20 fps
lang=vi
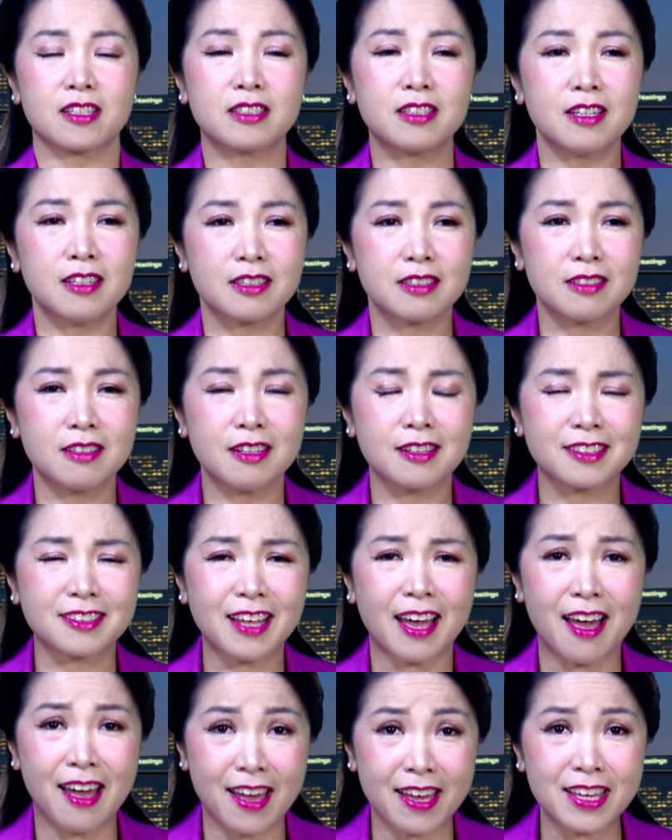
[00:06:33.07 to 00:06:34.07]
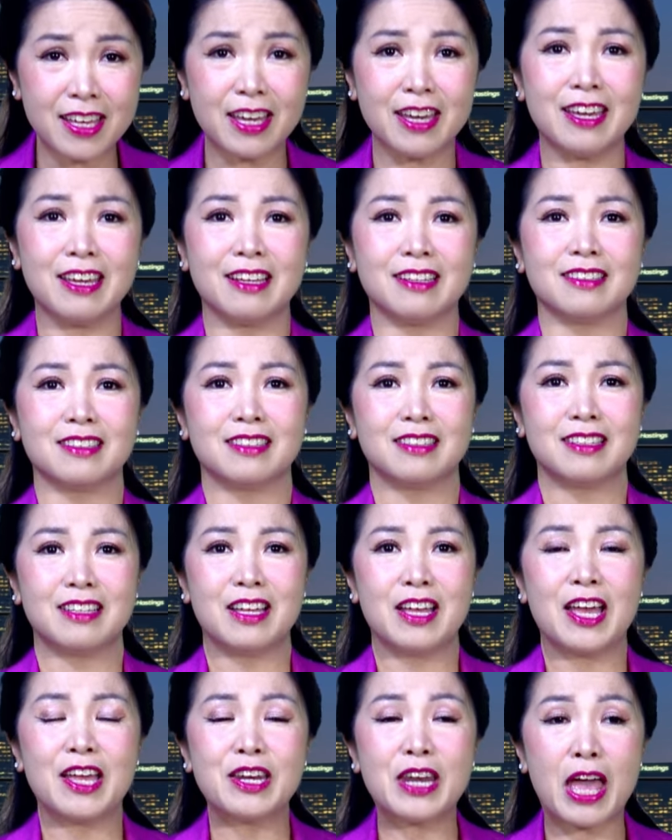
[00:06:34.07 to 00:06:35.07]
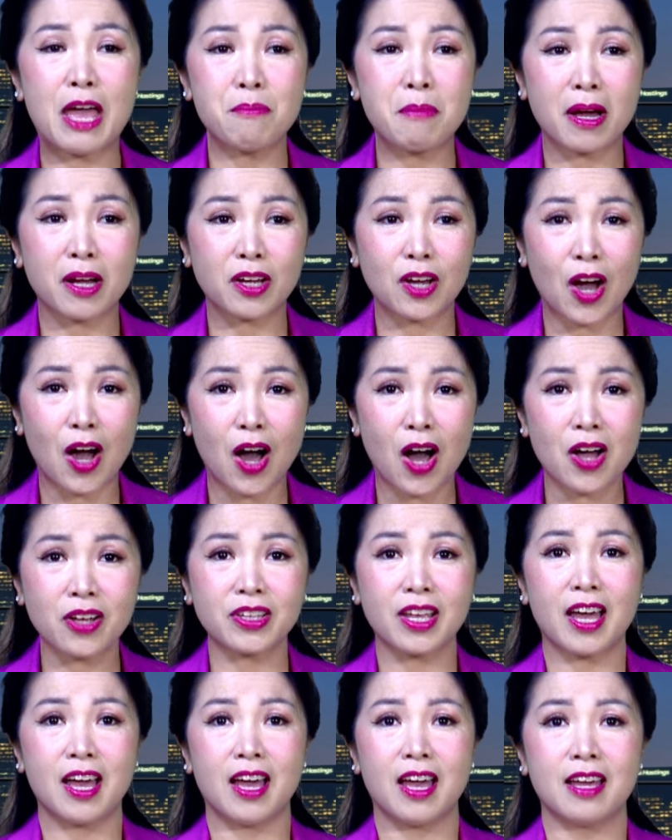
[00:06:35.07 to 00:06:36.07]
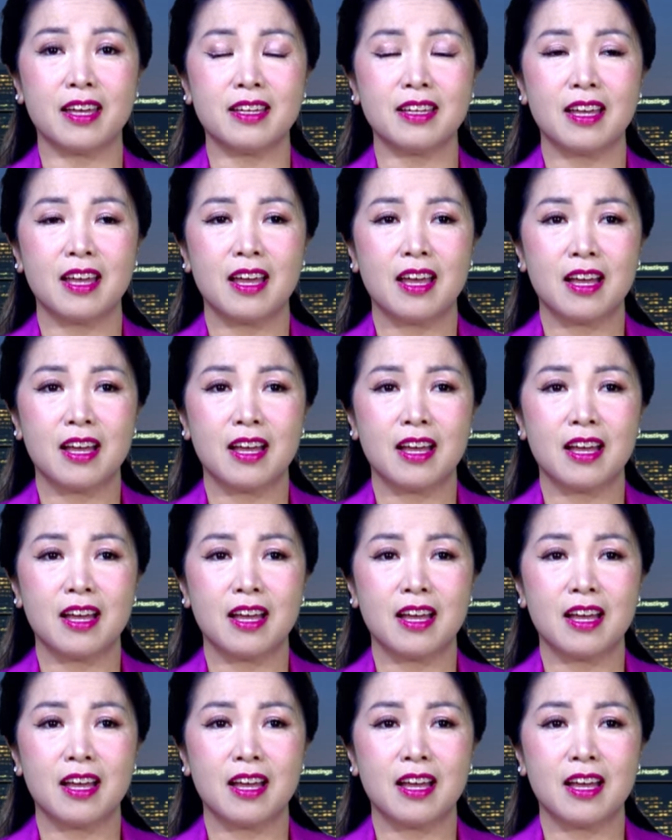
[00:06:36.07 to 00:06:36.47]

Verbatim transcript: cực lực thể hiện để mà có thể